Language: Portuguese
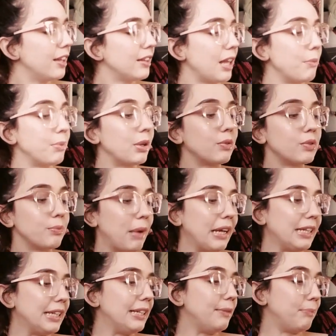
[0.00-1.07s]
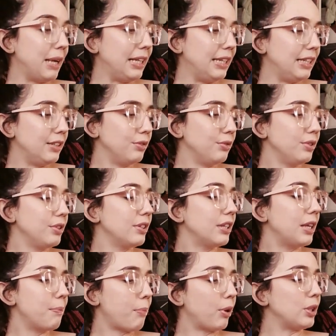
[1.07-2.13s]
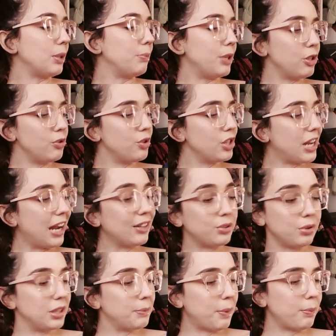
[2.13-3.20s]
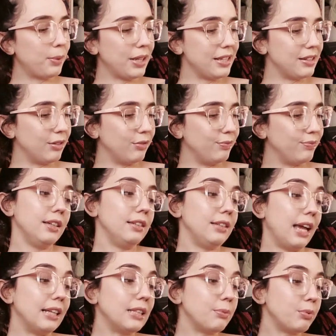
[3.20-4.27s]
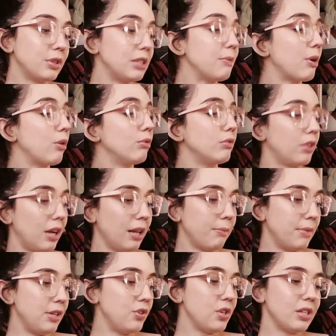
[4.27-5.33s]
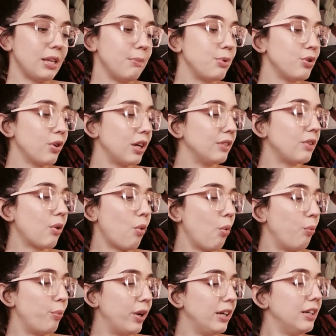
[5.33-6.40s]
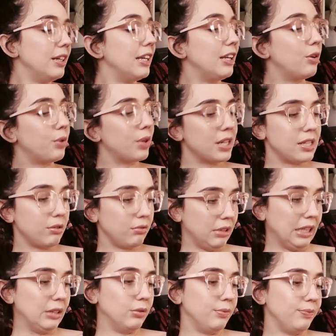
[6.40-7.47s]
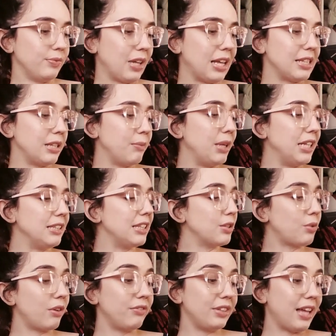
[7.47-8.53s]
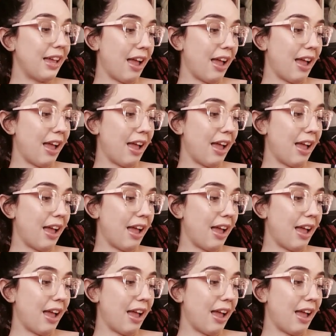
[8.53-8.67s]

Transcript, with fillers: tem planos malignos que podem prejudicar toda a população. E ainda por cima controla a mídia, sempre jogando a culpa em Coração Negro. As semelhanças com a vida